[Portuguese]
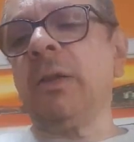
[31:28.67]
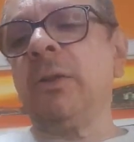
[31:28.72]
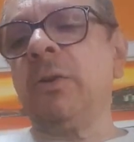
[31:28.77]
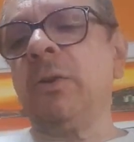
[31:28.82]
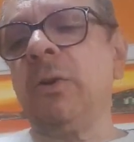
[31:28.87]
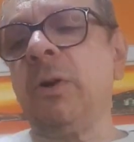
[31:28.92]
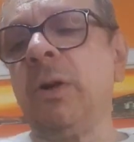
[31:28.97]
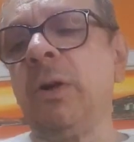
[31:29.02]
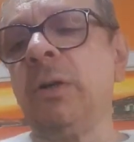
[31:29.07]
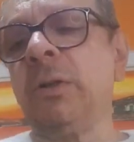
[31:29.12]
entre
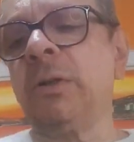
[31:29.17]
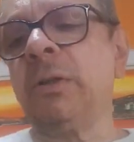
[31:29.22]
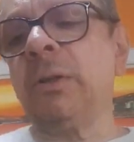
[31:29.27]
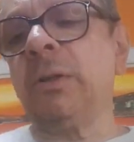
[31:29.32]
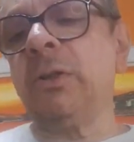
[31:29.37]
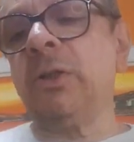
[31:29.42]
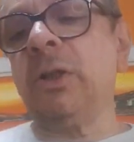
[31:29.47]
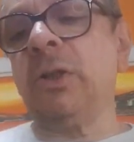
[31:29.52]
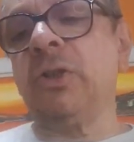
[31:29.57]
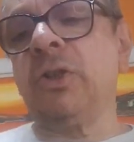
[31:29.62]
nós,
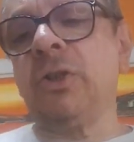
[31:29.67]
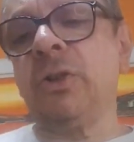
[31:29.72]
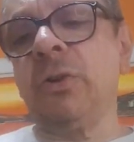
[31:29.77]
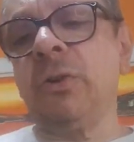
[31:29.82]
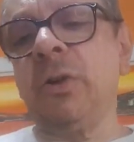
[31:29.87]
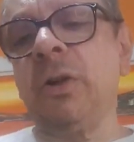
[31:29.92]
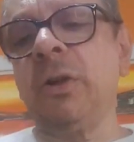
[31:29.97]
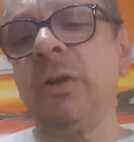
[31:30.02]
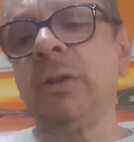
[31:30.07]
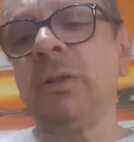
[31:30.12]
diante de
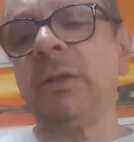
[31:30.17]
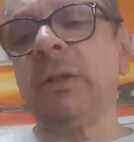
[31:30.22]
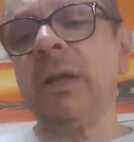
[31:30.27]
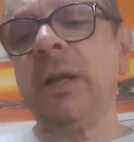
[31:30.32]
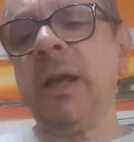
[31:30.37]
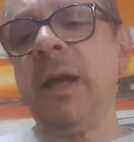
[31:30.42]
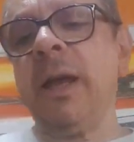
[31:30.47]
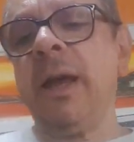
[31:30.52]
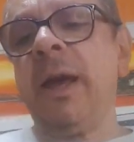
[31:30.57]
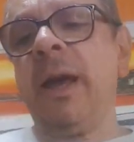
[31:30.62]
nós,
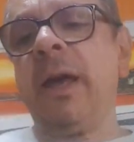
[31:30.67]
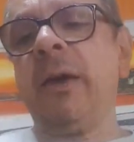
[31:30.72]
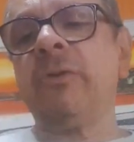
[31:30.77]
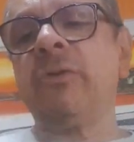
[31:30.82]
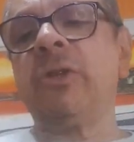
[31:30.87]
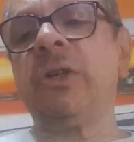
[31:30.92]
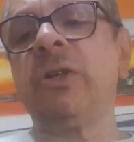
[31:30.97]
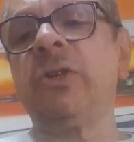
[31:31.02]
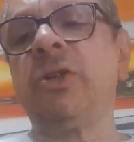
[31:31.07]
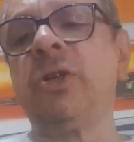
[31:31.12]
é
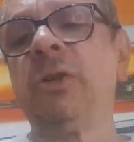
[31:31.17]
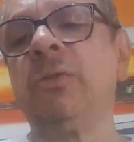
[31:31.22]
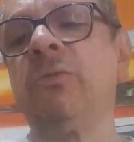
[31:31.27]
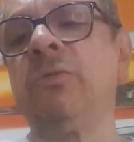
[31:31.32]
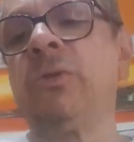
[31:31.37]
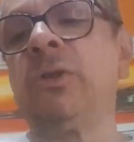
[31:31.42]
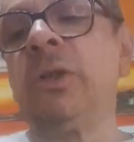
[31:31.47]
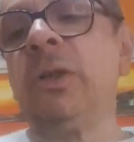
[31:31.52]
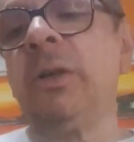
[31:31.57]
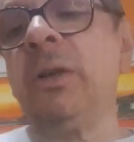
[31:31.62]
no
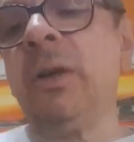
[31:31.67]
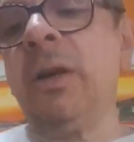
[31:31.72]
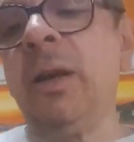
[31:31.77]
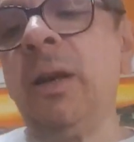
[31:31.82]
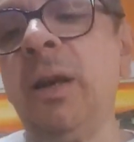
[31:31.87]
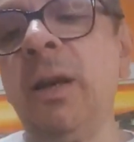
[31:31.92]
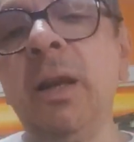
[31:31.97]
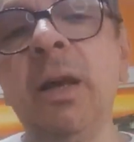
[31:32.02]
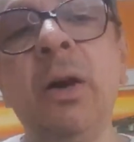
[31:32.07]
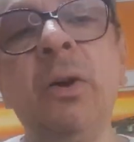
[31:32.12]
sentido de
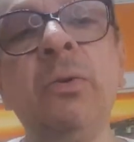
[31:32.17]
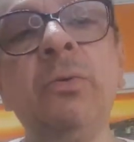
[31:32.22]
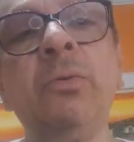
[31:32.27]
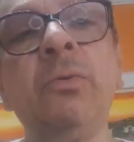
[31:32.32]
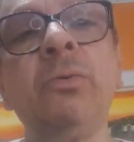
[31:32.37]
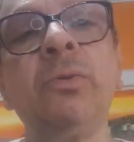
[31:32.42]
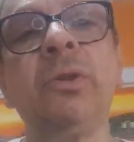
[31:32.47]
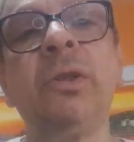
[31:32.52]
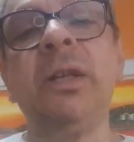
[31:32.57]
não nos